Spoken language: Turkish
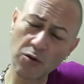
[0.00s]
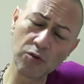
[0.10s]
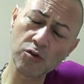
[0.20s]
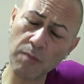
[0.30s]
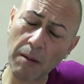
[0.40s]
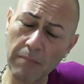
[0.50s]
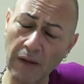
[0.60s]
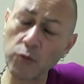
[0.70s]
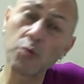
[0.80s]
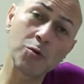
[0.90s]
konuşmam
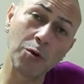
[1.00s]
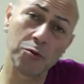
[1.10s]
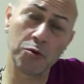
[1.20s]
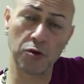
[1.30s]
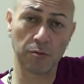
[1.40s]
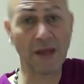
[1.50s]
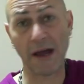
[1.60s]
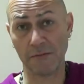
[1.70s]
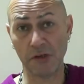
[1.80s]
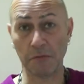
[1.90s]
ben düz konuşurum
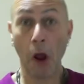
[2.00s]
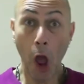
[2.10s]
dermişim.